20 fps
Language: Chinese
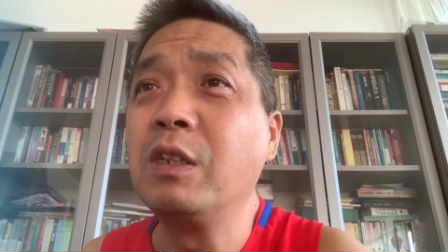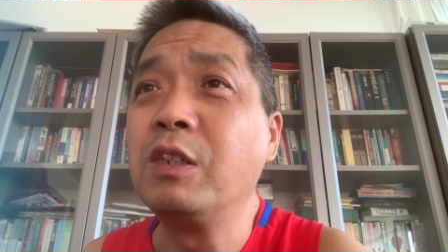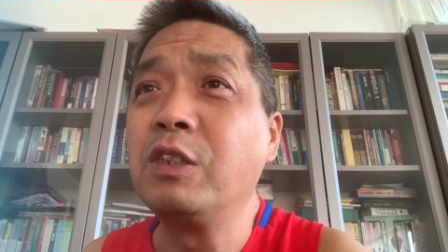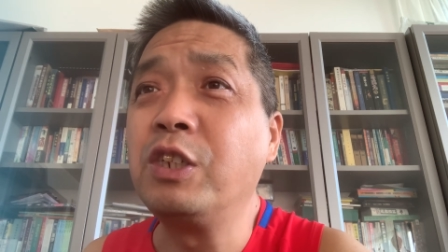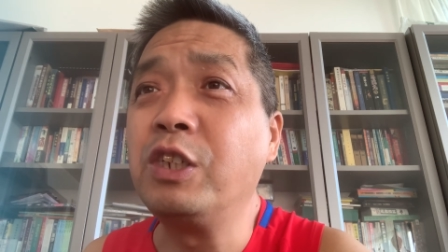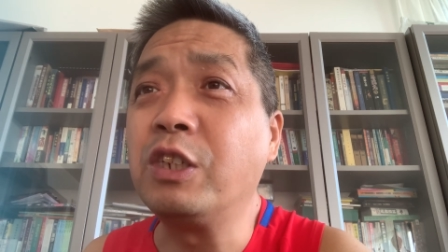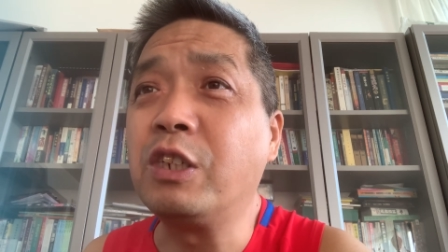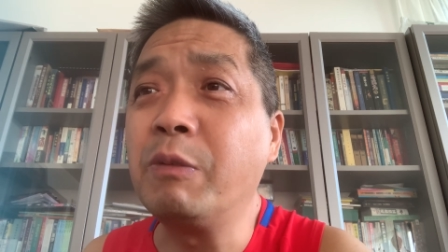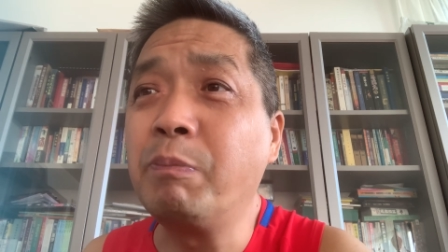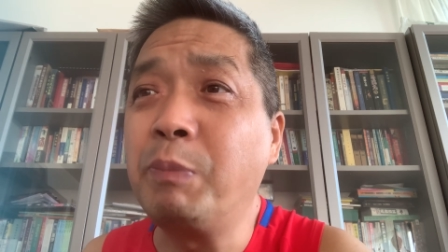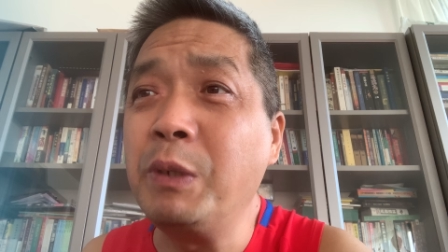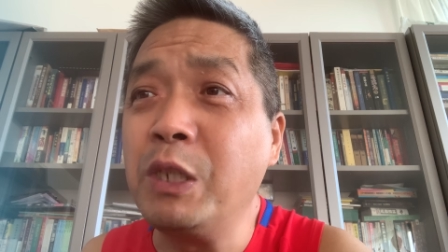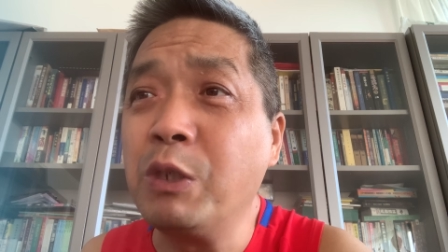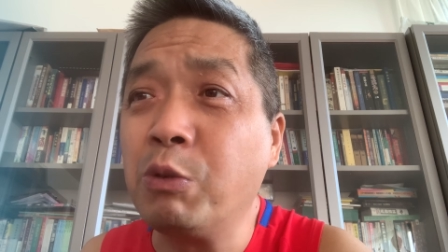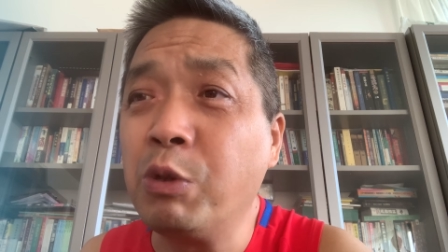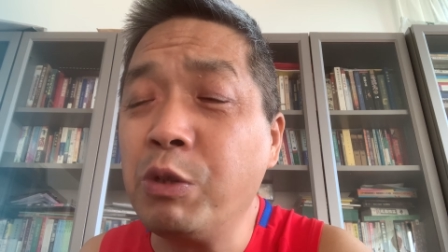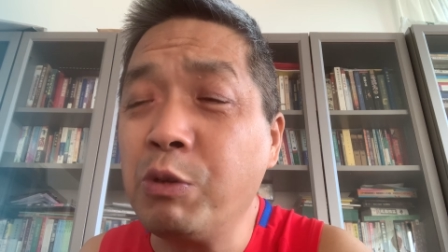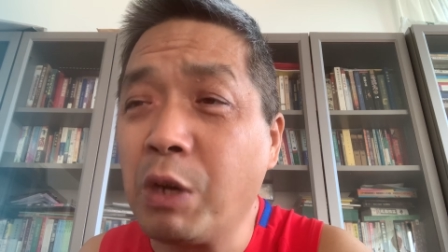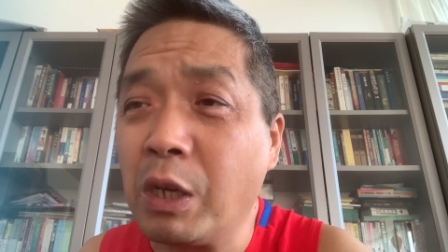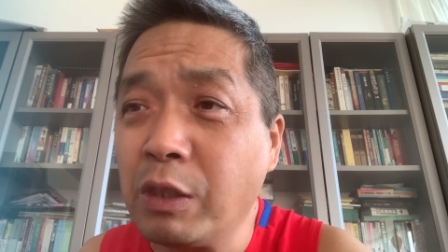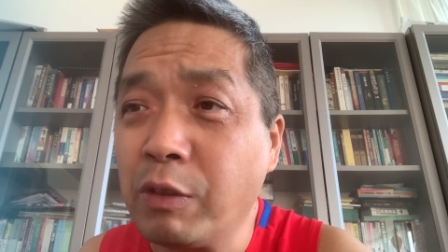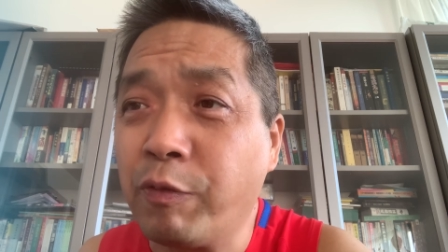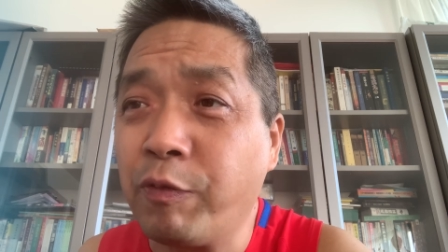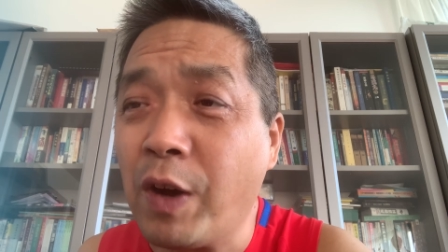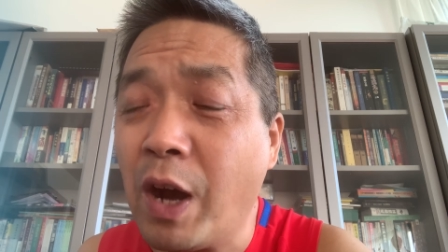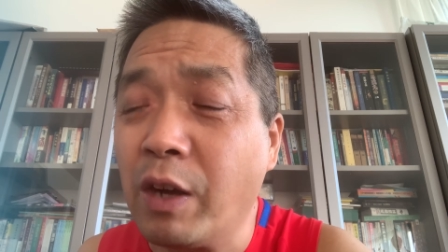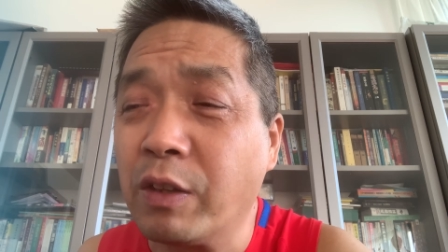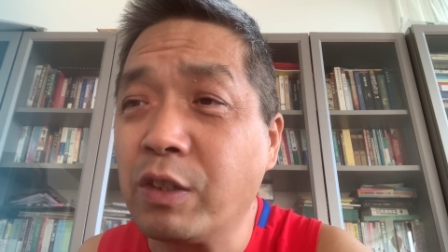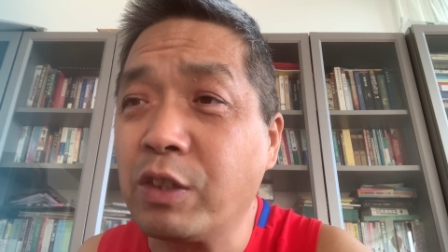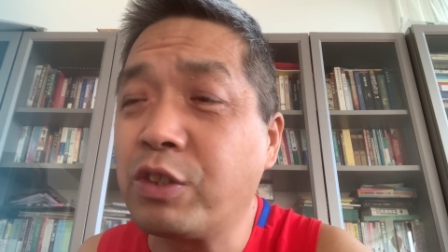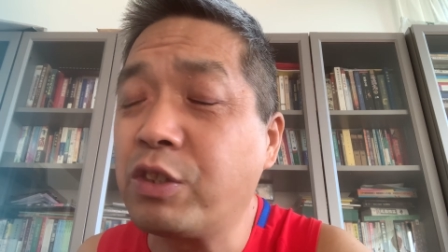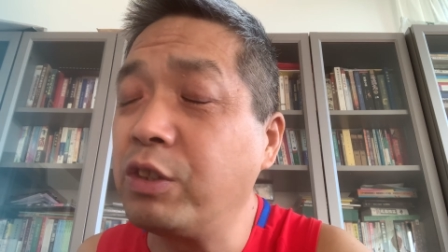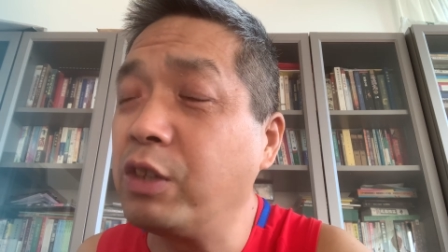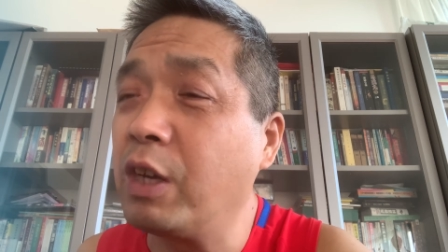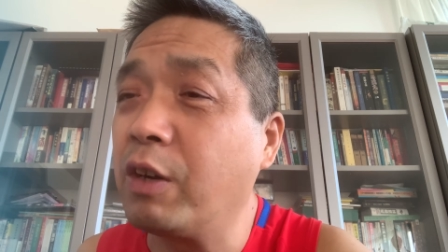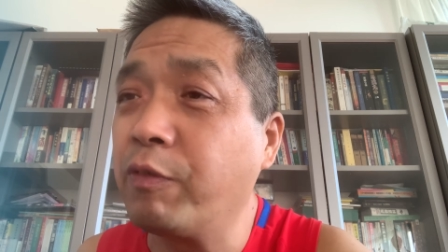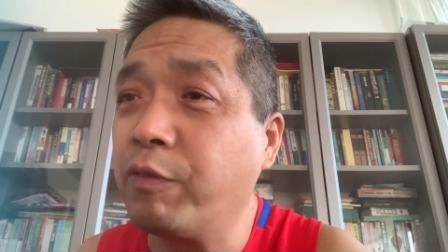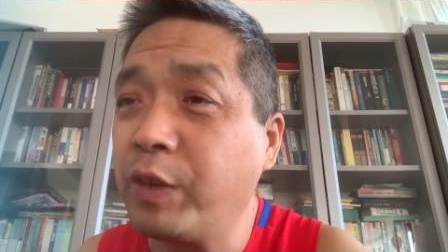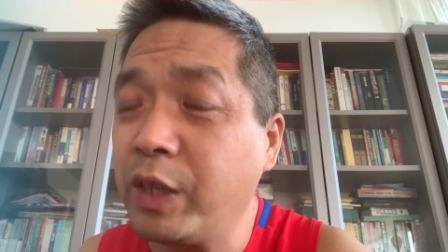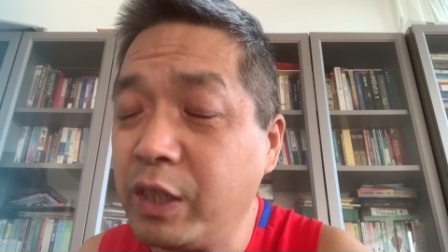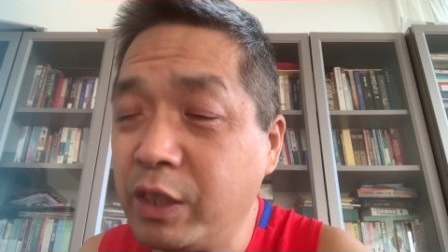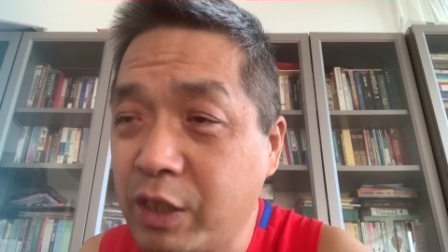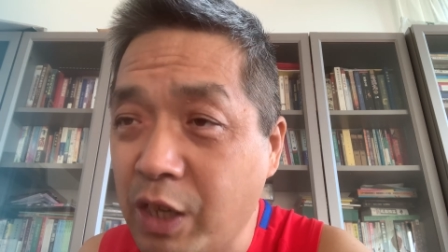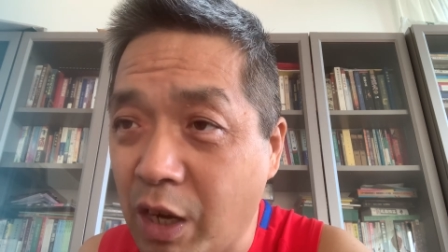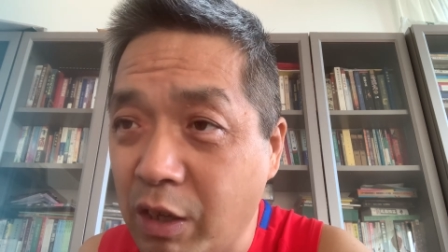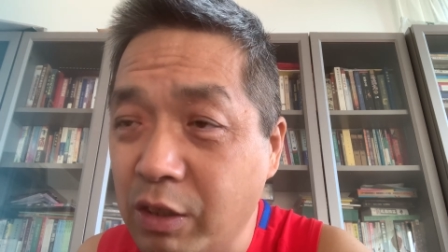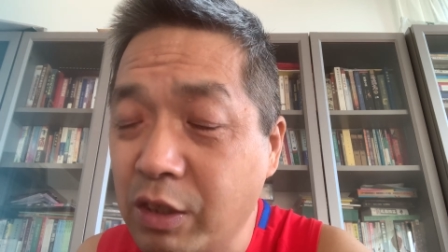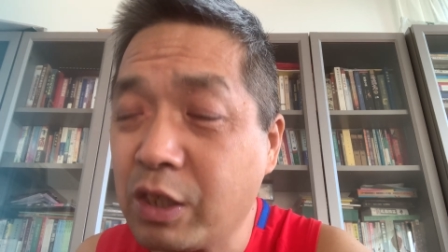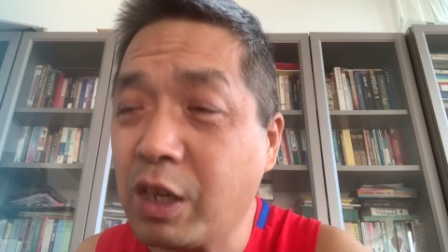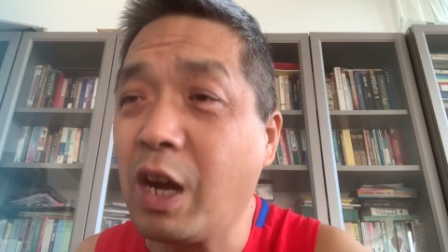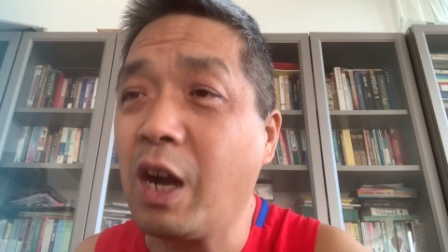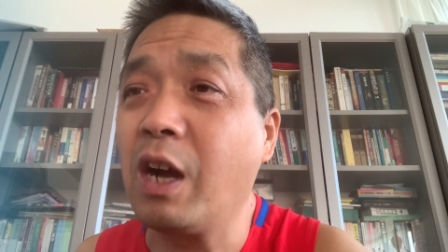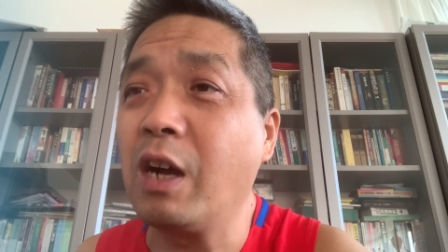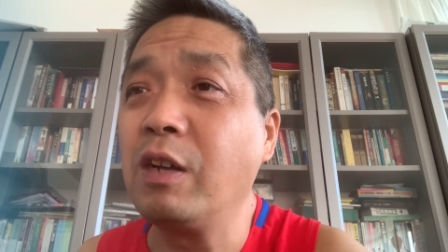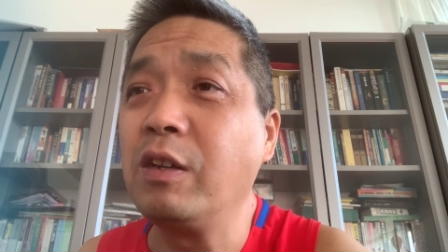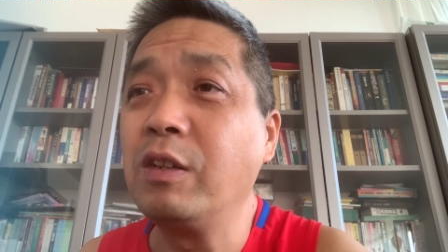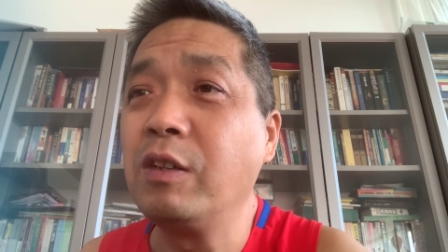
其实碧桂园的房子质量非常差，